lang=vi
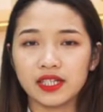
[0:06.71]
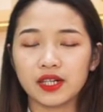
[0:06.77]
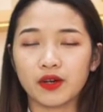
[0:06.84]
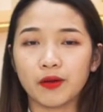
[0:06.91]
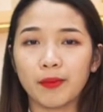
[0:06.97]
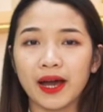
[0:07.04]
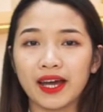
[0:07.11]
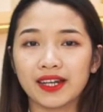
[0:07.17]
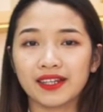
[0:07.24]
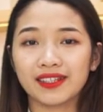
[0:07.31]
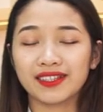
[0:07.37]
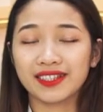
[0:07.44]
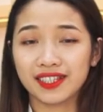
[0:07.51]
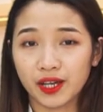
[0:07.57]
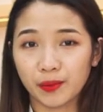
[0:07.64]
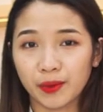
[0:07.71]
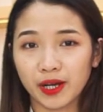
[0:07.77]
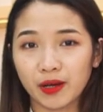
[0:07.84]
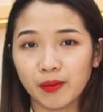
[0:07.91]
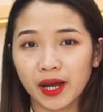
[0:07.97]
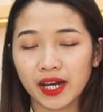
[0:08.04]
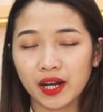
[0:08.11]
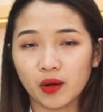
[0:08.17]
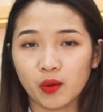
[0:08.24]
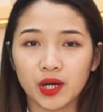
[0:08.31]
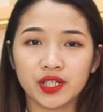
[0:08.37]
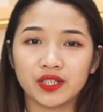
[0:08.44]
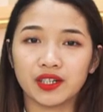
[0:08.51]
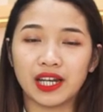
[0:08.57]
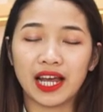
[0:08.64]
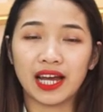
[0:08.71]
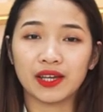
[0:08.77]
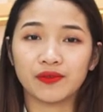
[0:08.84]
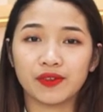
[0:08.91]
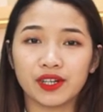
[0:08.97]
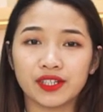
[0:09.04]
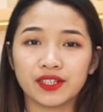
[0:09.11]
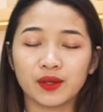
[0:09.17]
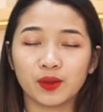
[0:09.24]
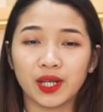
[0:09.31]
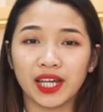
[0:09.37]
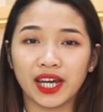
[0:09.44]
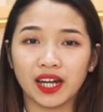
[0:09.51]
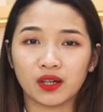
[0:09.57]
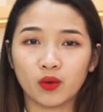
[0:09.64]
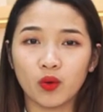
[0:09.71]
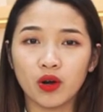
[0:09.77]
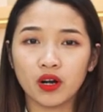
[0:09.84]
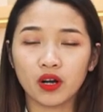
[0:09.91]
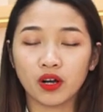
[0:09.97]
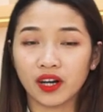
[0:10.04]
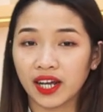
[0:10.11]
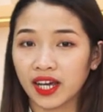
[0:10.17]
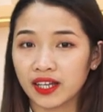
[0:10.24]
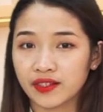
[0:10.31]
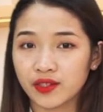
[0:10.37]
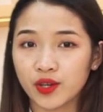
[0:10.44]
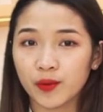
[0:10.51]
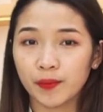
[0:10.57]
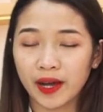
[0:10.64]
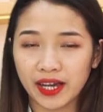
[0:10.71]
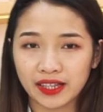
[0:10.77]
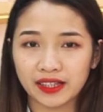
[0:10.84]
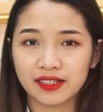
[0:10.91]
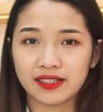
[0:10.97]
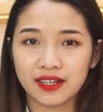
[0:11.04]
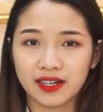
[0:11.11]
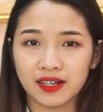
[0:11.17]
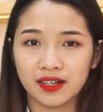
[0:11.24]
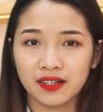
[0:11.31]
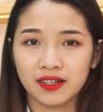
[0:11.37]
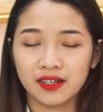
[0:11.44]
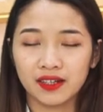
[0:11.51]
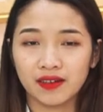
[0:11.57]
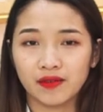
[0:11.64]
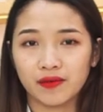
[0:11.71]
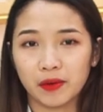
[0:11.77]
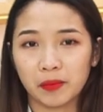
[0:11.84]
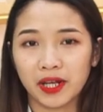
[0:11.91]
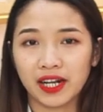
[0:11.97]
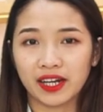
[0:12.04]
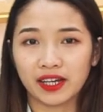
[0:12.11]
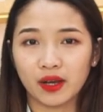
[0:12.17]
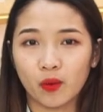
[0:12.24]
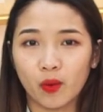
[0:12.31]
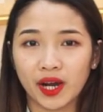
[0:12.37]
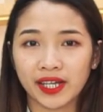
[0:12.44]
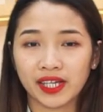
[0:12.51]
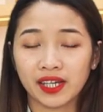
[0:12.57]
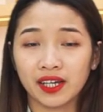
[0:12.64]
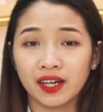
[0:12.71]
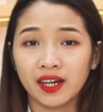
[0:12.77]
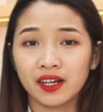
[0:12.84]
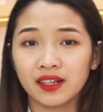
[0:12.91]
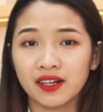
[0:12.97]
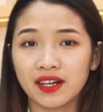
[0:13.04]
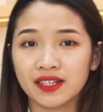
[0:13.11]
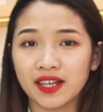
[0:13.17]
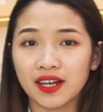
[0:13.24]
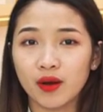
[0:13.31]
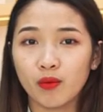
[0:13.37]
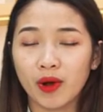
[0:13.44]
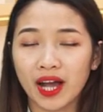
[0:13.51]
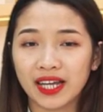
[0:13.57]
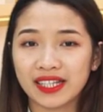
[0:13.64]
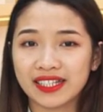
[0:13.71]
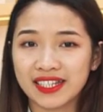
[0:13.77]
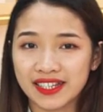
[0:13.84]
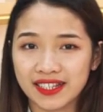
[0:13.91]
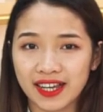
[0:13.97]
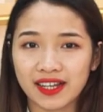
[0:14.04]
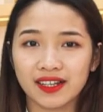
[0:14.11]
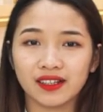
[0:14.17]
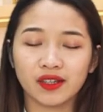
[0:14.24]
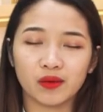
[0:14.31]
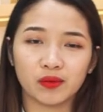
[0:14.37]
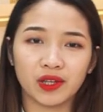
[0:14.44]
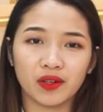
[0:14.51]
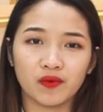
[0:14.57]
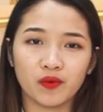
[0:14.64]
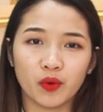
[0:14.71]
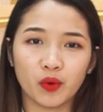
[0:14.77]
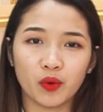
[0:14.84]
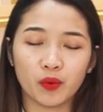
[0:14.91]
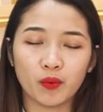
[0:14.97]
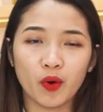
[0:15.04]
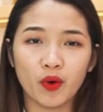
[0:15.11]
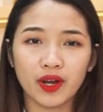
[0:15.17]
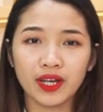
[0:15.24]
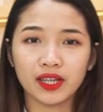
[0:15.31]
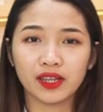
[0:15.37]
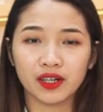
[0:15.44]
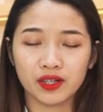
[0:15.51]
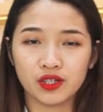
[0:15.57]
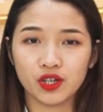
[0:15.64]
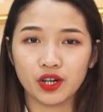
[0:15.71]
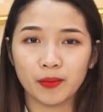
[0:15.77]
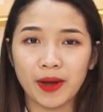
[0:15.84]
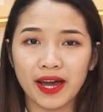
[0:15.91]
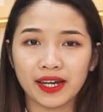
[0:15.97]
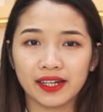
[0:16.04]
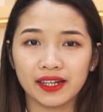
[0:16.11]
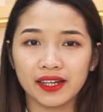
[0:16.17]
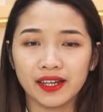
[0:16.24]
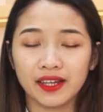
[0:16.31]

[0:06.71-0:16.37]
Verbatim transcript: Xin chào các bạn, chào mừng các bạn đã quay trở lại với siêu thị Hàn Quốc Korea Shop 24 giờ. Và mình là Kiều Oanh, người sẽ đồng hành chia sẻ những thông tin vô cùng bổ ích tới cho các bạn.